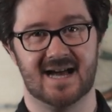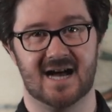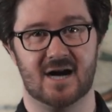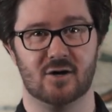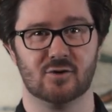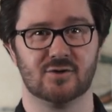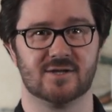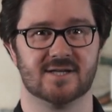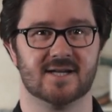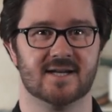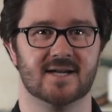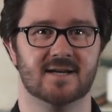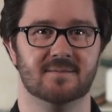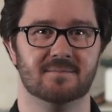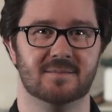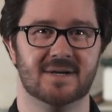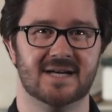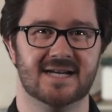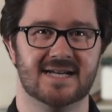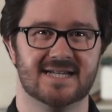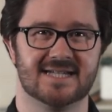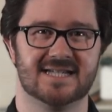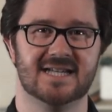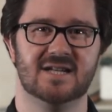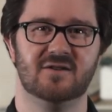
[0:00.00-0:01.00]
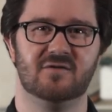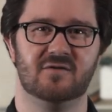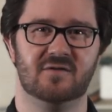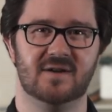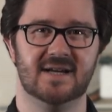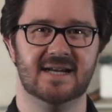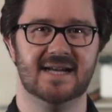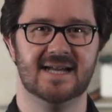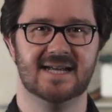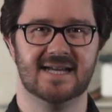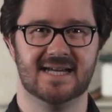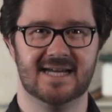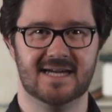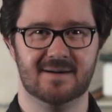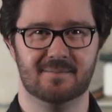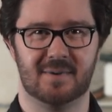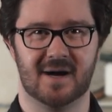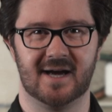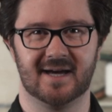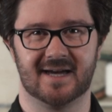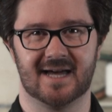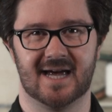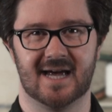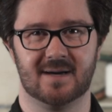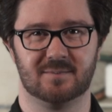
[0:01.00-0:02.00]
Außerdem sind viele
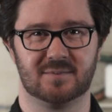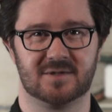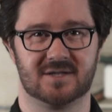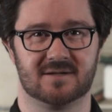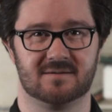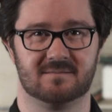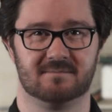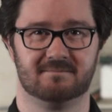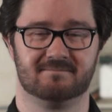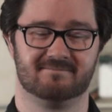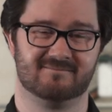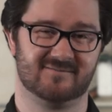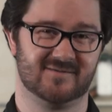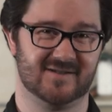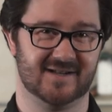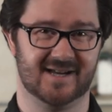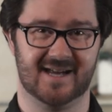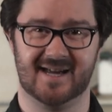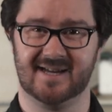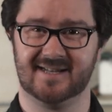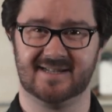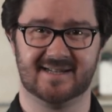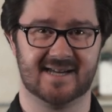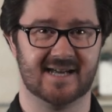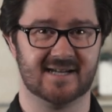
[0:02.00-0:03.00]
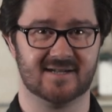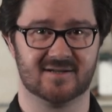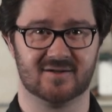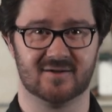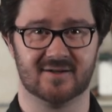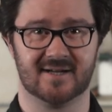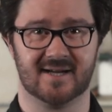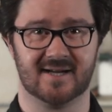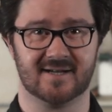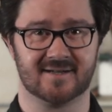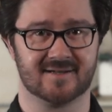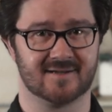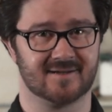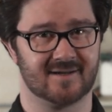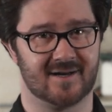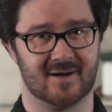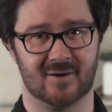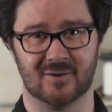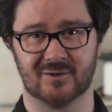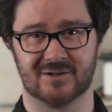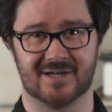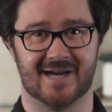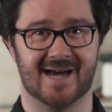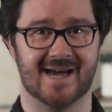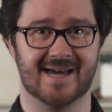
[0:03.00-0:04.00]
E-Bike-Apps, vielleicht kennst du das
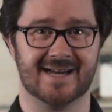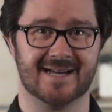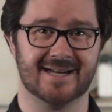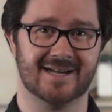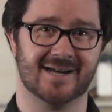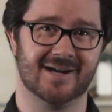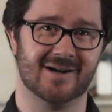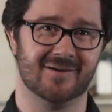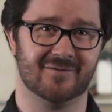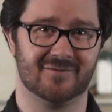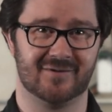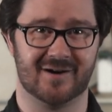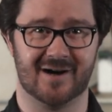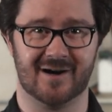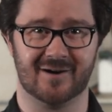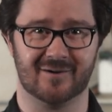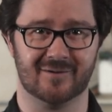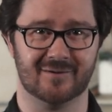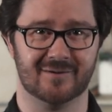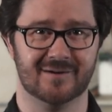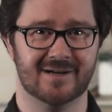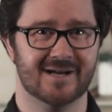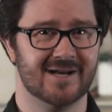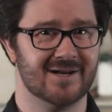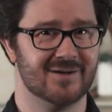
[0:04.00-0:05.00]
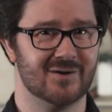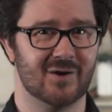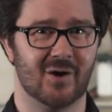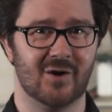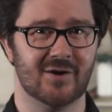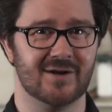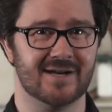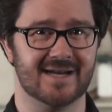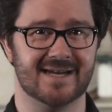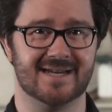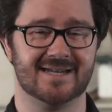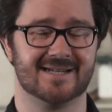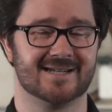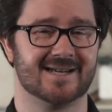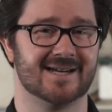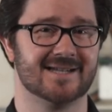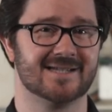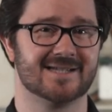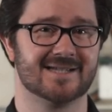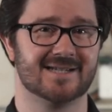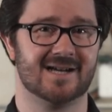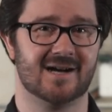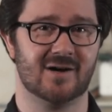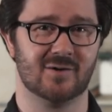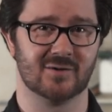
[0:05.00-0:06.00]
aus eigener Erfahrung, noch nicht
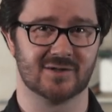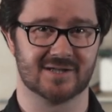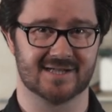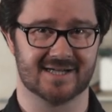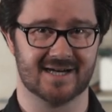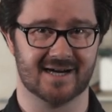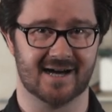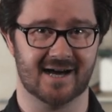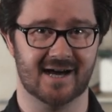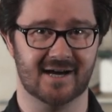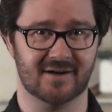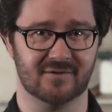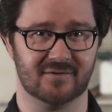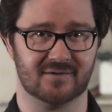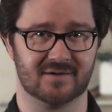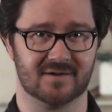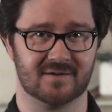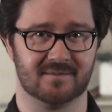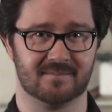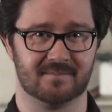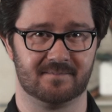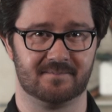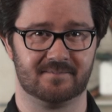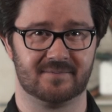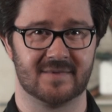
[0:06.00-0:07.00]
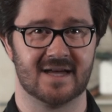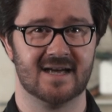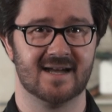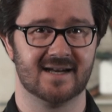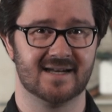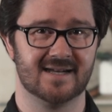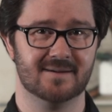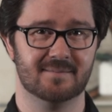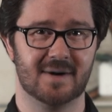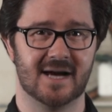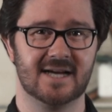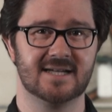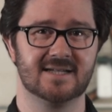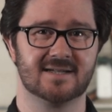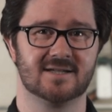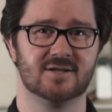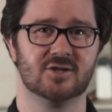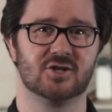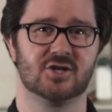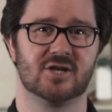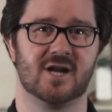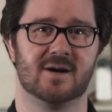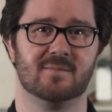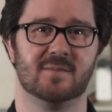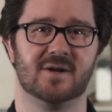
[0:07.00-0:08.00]
ganz ausgereift. Die meisten
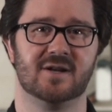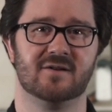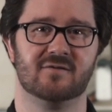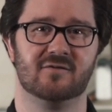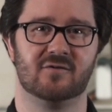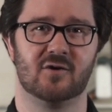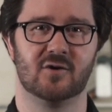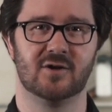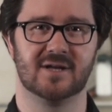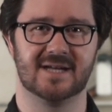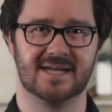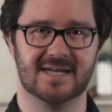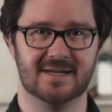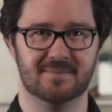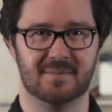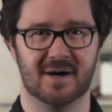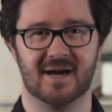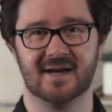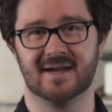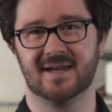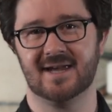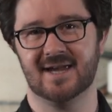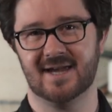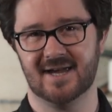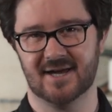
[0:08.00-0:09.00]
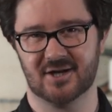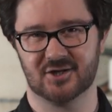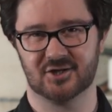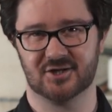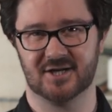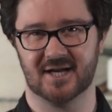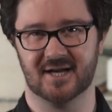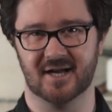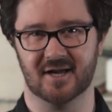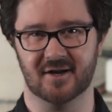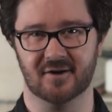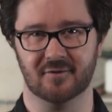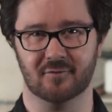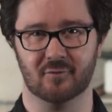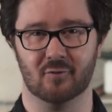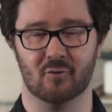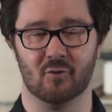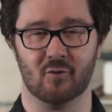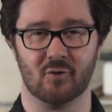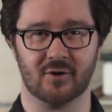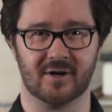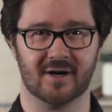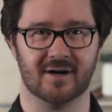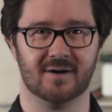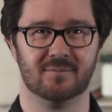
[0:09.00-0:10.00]
stammen von E-Bike-Herstellern
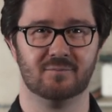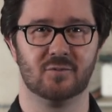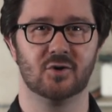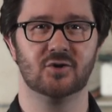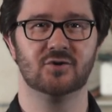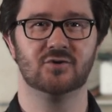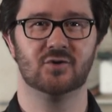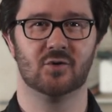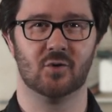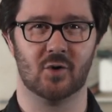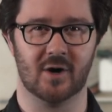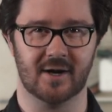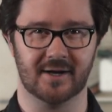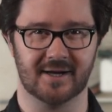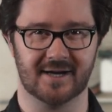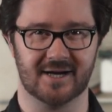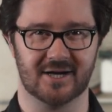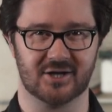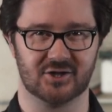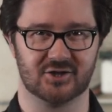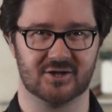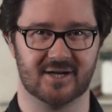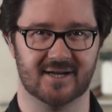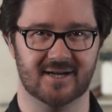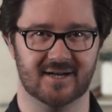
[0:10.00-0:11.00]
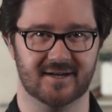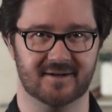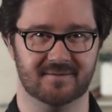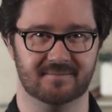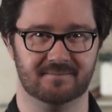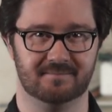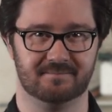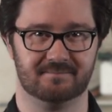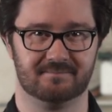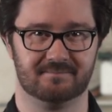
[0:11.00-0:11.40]
oder Motorenherstellern.